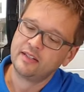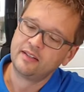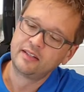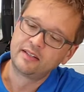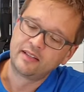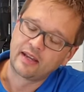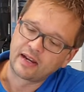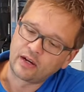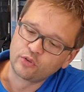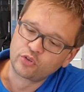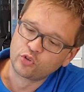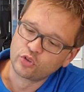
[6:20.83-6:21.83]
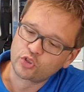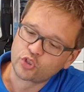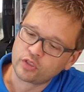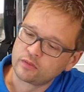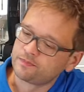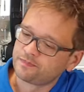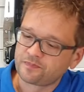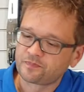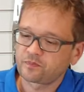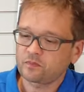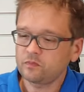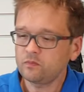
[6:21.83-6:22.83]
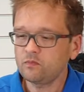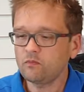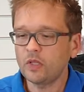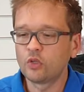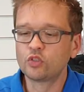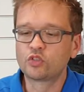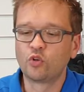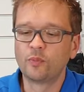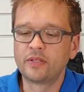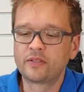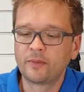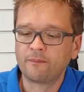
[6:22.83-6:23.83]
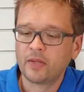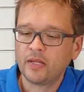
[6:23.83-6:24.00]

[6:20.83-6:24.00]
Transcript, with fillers: nicht herausrutschen und somit